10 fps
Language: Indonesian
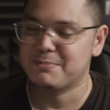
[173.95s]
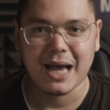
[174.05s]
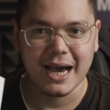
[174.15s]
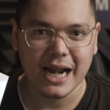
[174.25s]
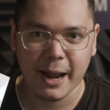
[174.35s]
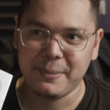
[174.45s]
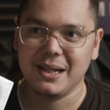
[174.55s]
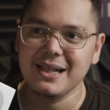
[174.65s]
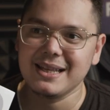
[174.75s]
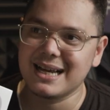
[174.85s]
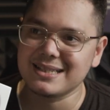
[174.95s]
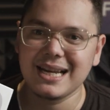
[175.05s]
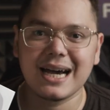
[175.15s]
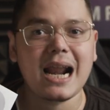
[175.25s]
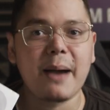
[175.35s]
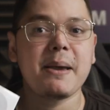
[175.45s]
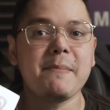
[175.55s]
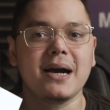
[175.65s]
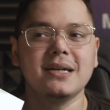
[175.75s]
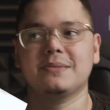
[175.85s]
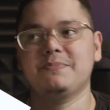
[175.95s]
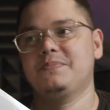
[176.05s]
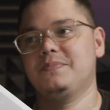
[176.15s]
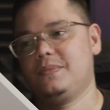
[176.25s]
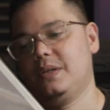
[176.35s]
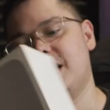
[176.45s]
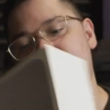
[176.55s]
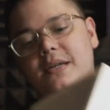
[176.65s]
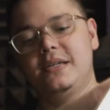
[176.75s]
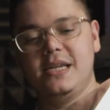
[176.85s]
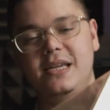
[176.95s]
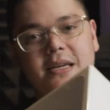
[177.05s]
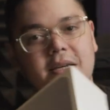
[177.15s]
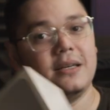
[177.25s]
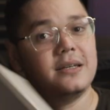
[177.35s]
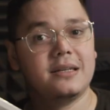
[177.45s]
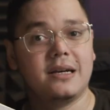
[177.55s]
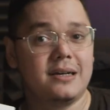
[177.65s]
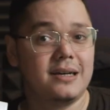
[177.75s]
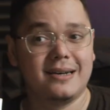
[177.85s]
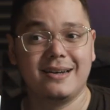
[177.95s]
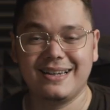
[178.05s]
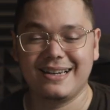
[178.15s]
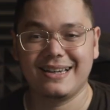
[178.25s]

ciptaan Apple yang sedang rame banget di uh,